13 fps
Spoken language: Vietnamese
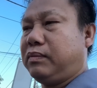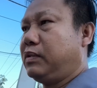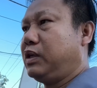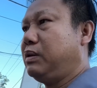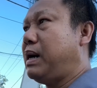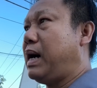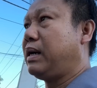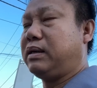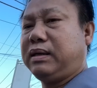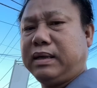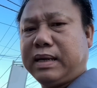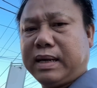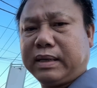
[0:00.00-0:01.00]
thứ ba nữa
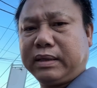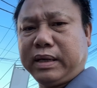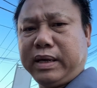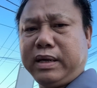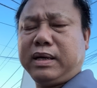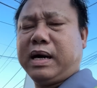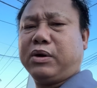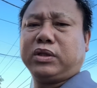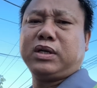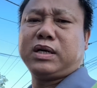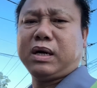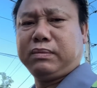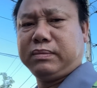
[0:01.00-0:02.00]
là chi đầu tư
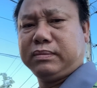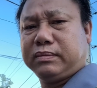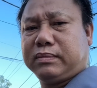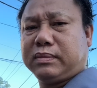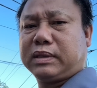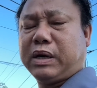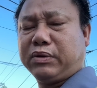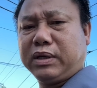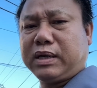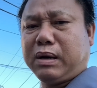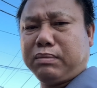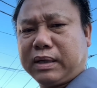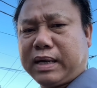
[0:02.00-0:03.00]
công đầu tư
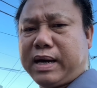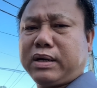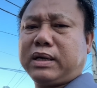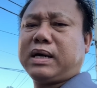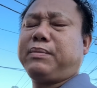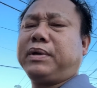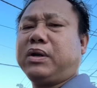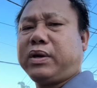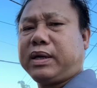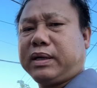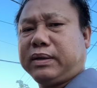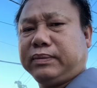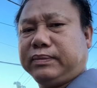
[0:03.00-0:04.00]
công là cái nãy mình nói đó